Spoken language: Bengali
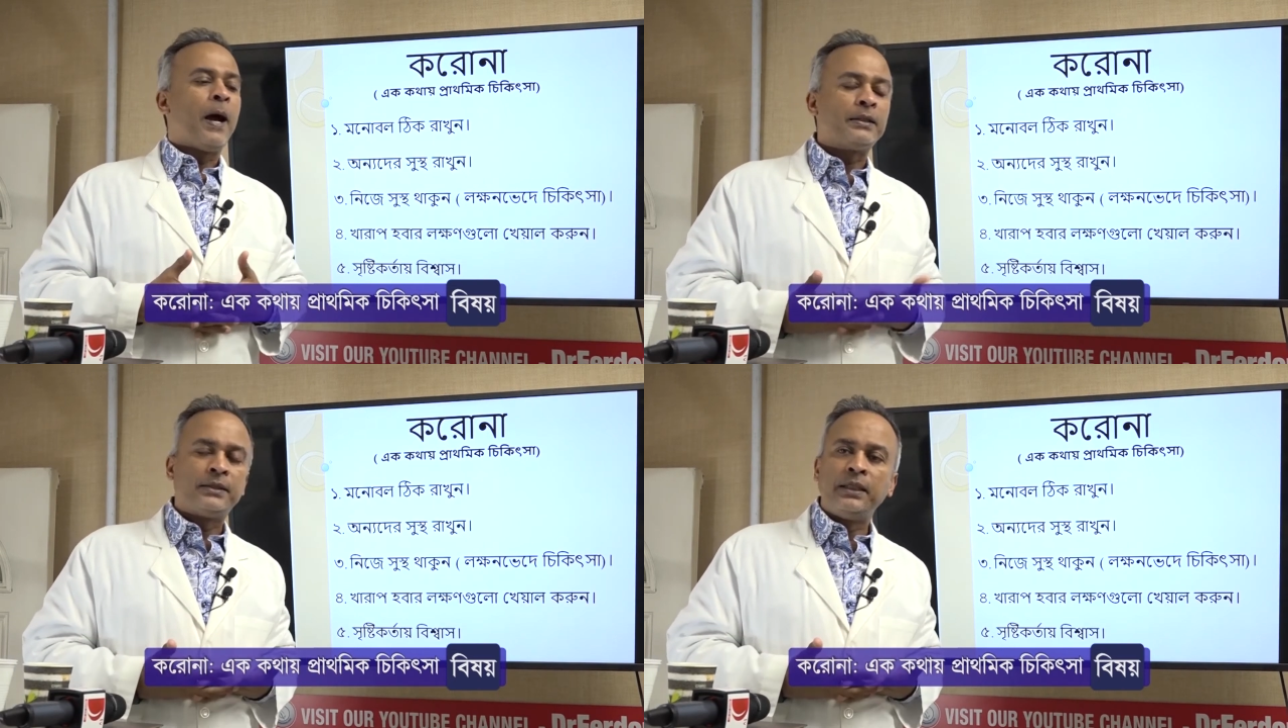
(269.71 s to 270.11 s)

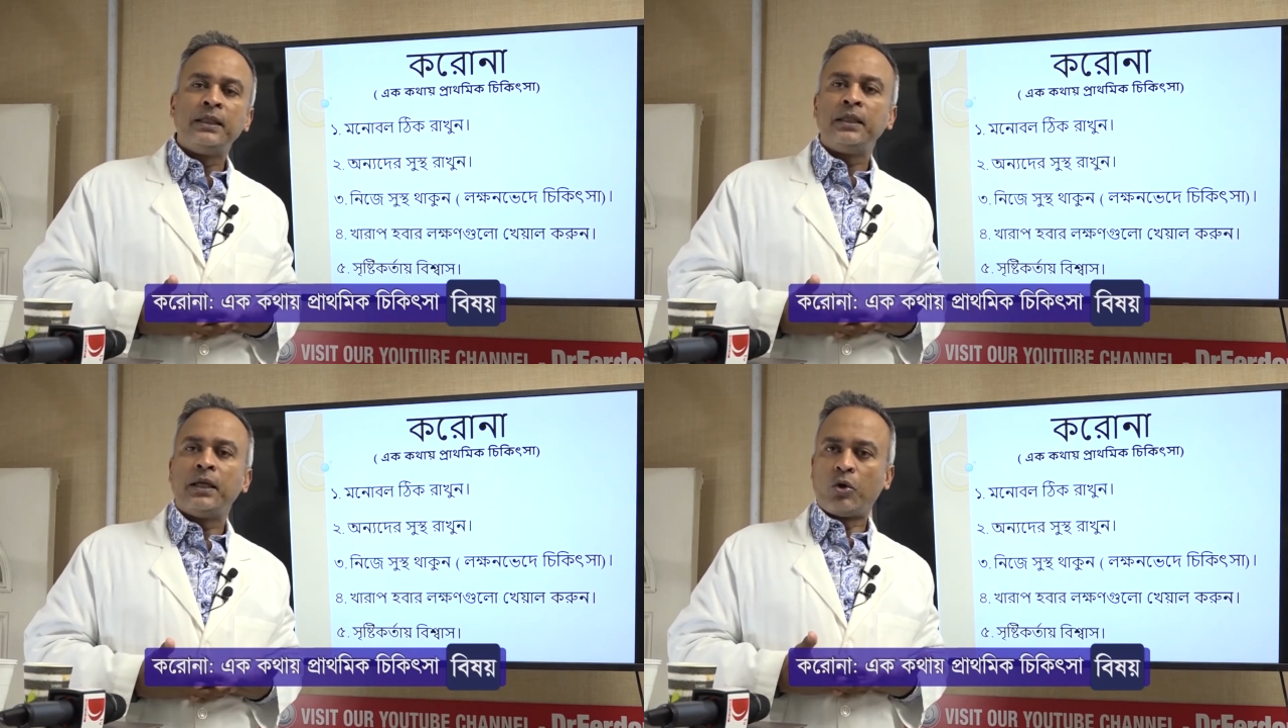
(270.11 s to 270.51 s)
আর
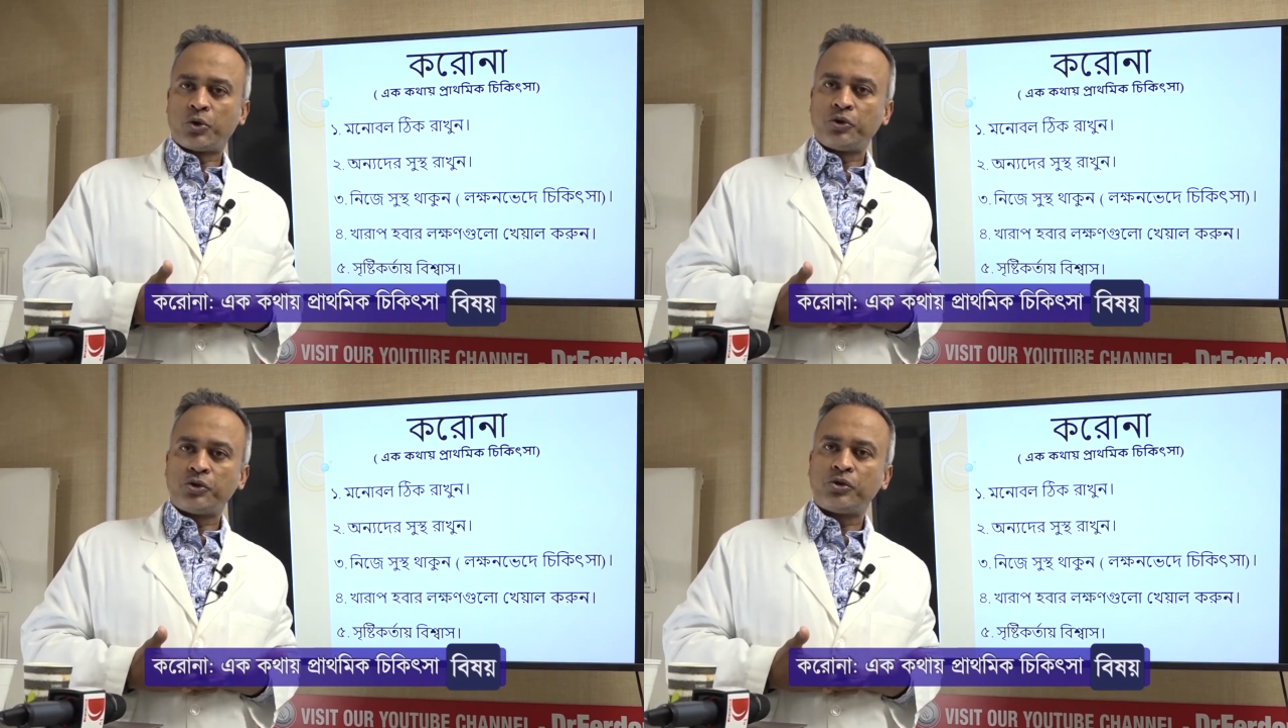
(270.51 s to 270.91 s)
যিনি
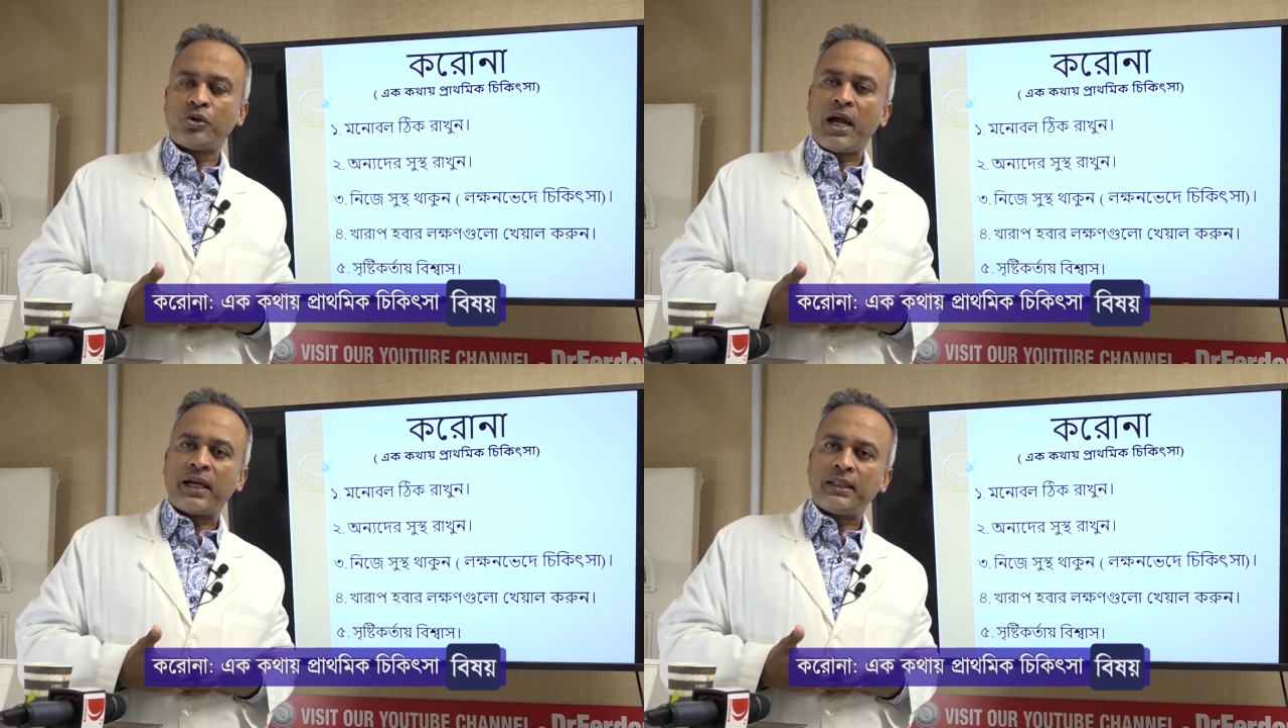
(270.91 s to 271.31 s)
অসুস্থ
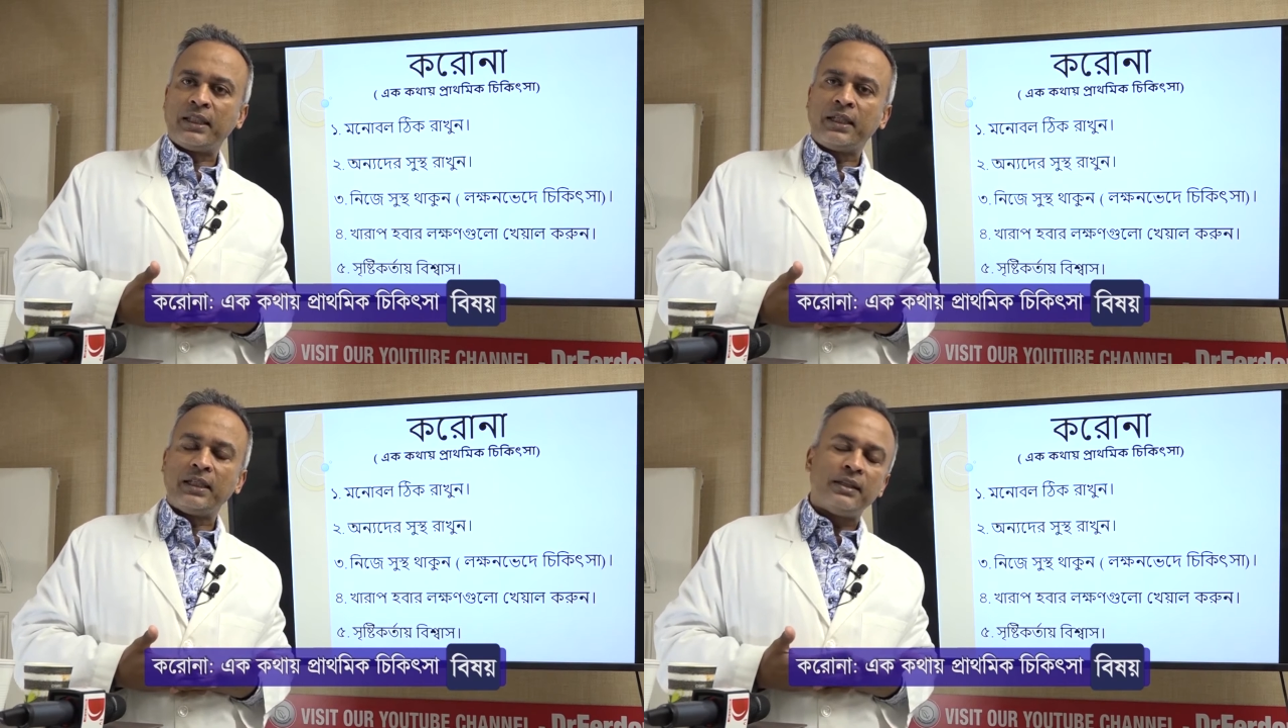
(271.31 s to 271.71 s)
আগে
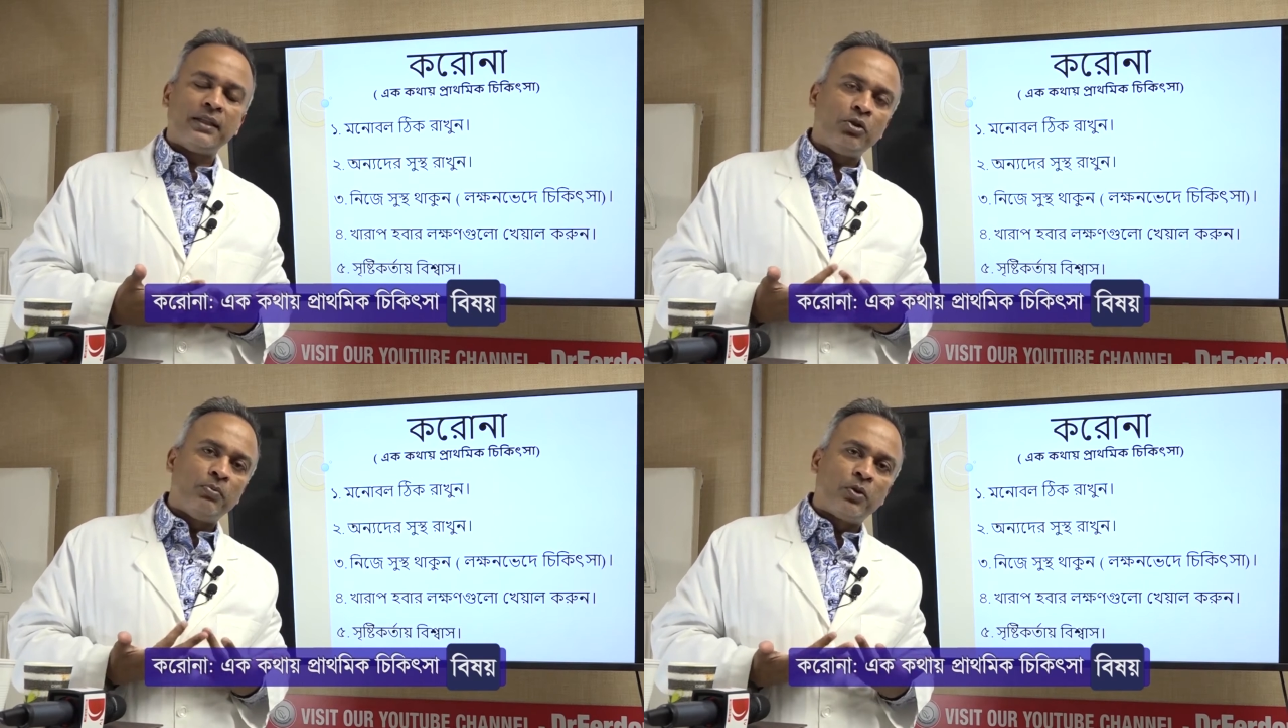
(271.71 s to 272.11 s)
থেকেই
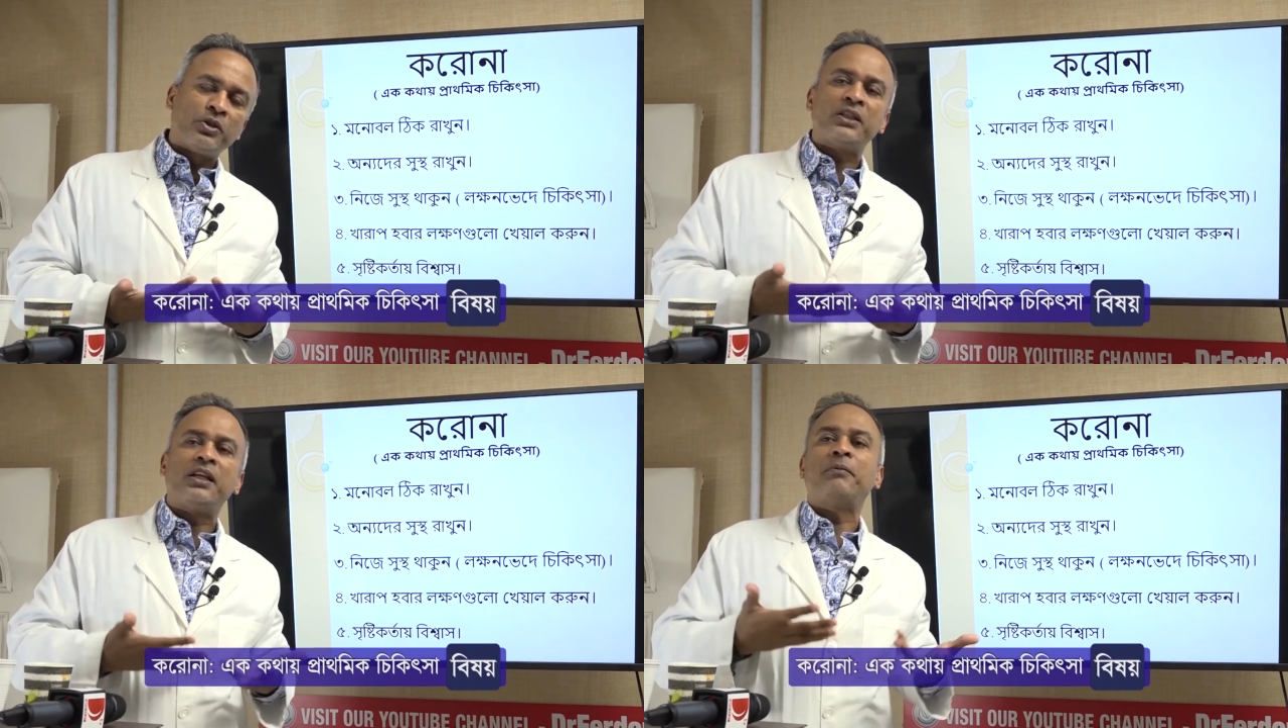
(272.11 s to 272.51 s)
তিনি তো
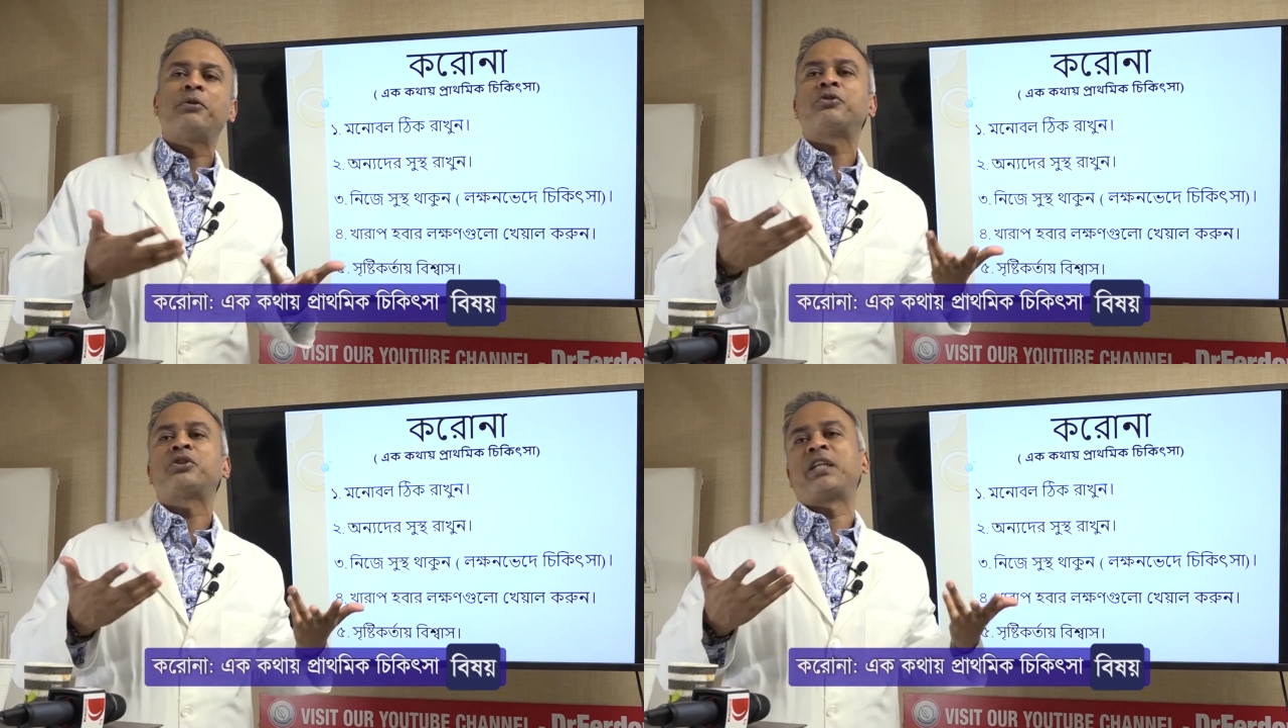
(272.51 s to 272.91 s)
বলছেন আমি
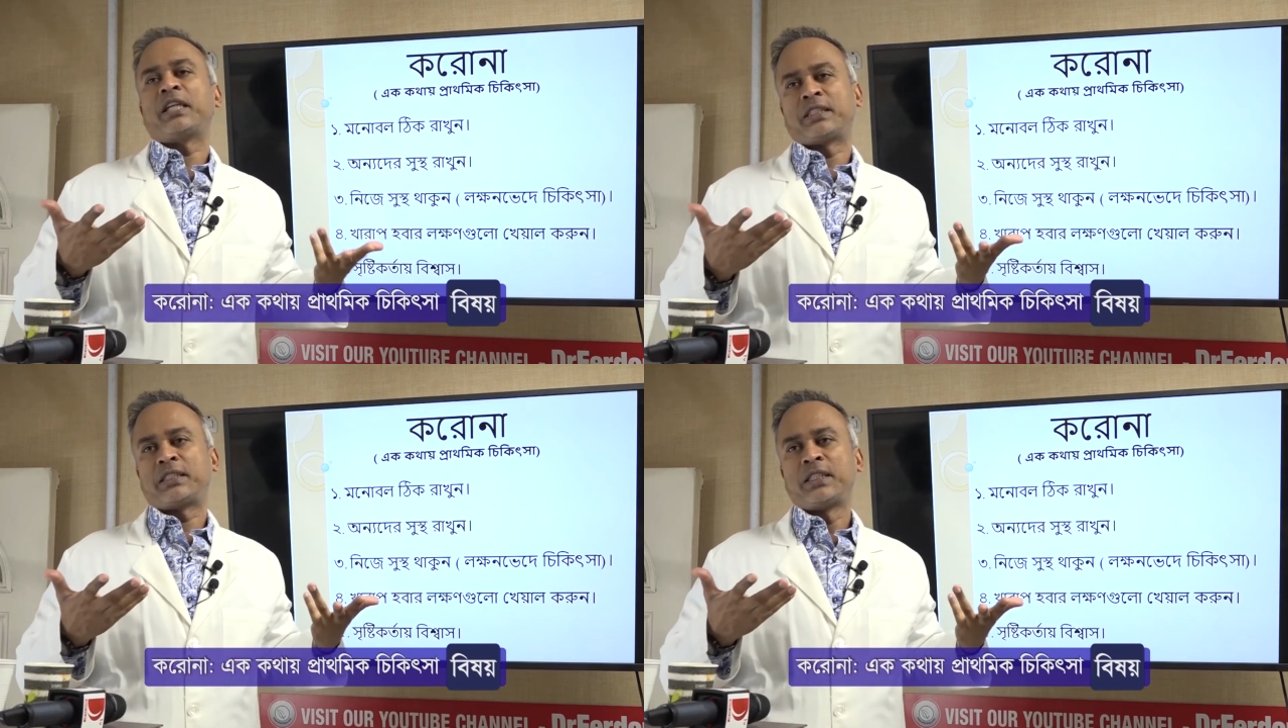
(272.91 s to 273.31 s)
তো শেষ